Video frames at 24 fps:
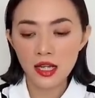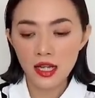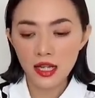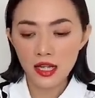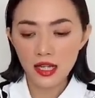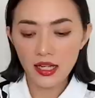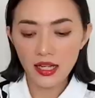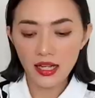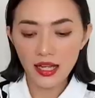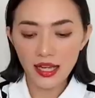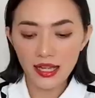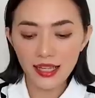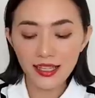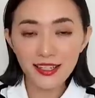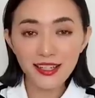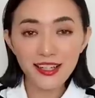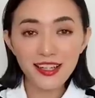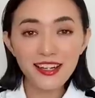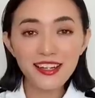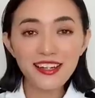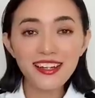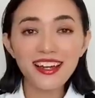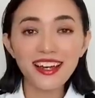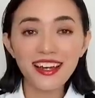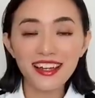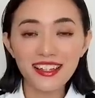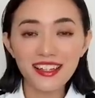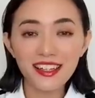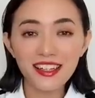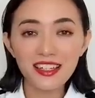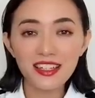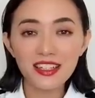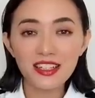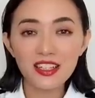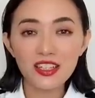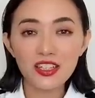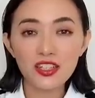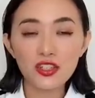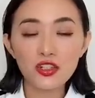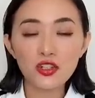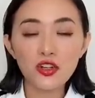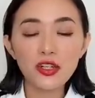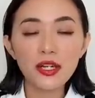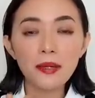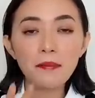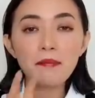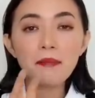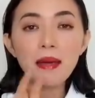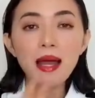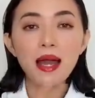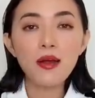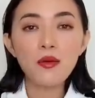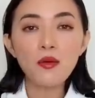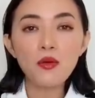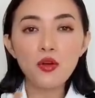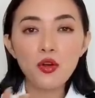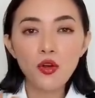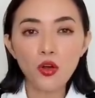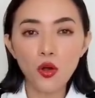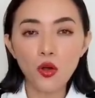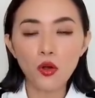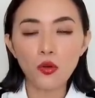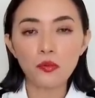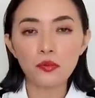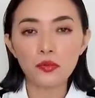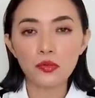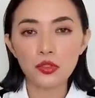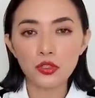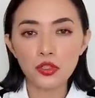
là cái lễ lạy á nó đã bao gồm